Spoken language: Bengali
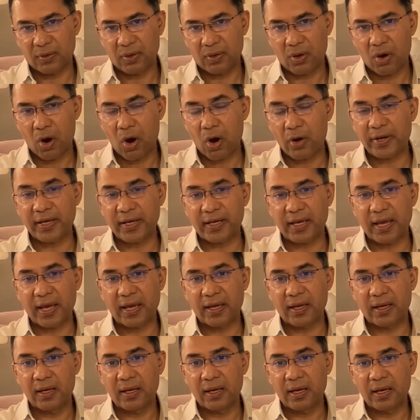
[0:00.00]
আয়োজন হয়
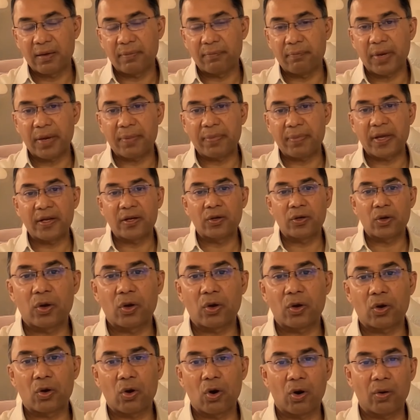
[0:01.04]
অসহায়
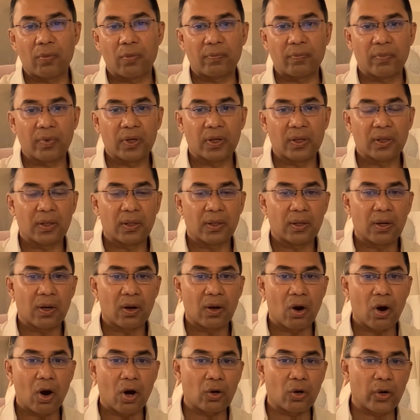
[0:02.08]
পরিবারকে নিজের
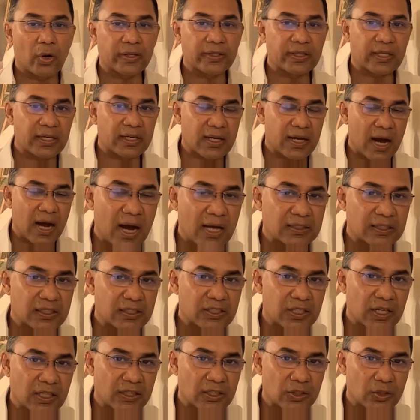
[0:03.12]
উদ্যোগে ঘর নির্মাণ করে
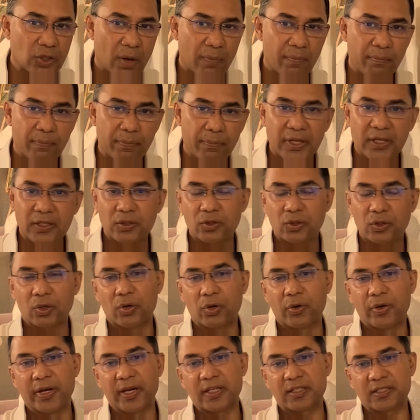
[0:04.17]
দিয়েছেন বিভিন্ন
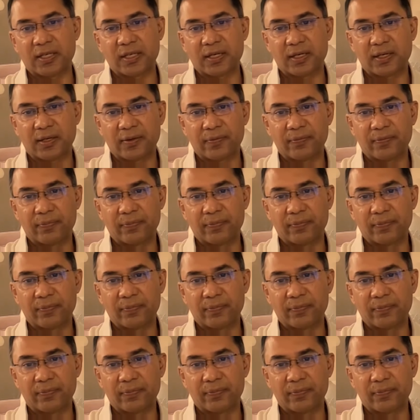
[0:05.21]
এলাকায় বাড়ি